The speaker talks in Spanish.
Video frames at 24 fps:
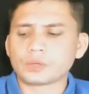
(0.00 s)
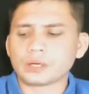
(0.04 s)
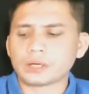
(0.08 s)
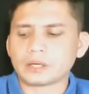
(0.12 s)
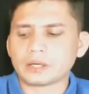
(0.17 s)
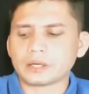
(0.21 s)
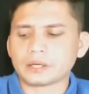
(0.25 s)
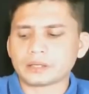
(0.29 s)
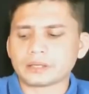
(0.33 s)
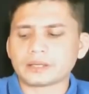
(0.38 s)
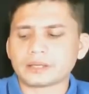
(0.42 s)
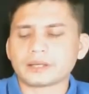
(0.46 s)

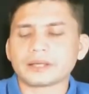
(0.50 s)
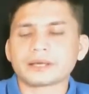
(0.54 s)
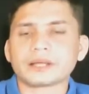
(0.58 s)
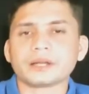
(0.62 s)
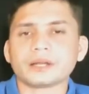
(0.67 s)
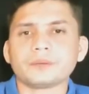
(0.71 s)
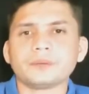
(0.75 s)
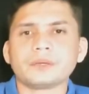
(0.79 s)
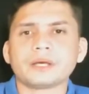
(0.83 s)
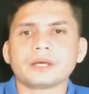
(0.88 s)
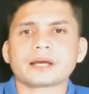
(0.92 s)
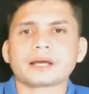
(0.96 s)
al que
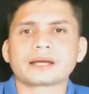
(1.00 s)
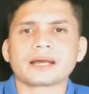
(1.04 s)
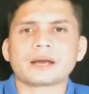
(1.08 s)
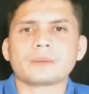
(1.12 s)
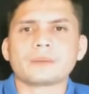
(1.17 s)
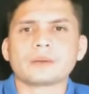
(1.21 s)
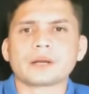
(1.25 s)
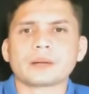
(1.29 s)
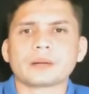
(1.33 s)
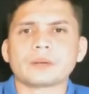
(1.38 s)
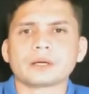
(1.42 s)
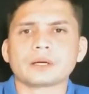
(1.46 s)
describía
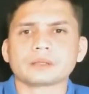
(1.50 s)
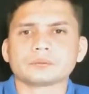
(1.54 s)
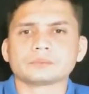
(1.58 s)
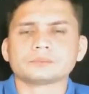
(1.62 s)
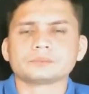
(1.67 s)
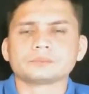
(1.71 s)
Cameraman.